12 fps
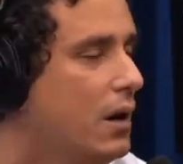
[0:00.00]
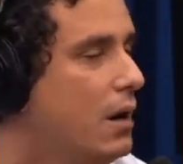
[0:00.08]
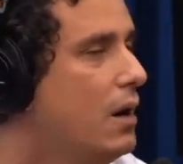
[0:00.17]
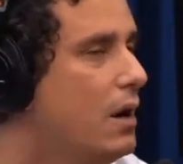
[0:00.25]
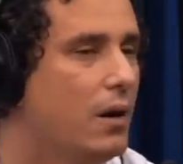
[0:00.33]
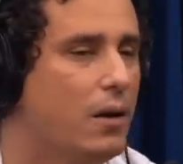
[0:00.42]

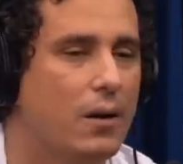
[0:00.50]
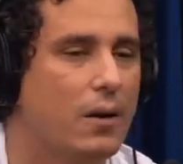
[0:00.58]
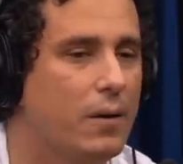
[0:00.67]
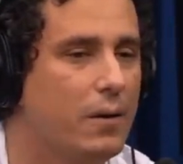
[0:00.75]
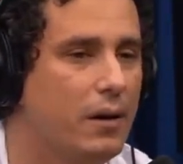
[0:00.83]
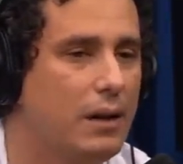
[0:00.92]
Isso foi em que
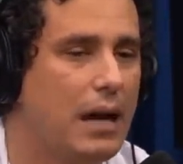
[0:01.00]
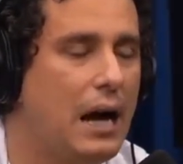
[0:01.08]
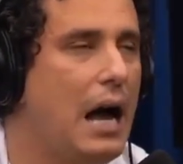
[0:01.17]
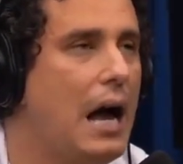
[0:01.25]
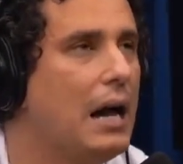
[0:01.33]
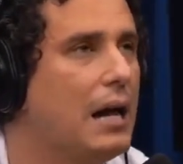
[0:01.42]
ano, cara?
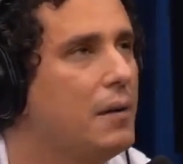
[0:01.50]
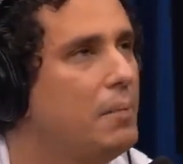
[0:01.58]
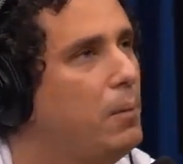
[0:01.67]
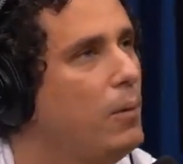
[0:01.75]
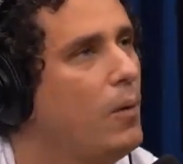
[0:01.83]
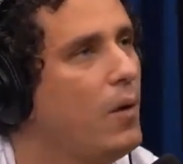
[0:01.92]
Cara,
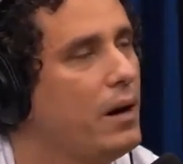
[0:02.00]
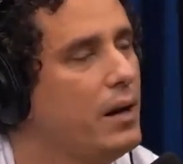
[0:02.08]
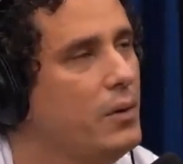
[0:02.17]
porra,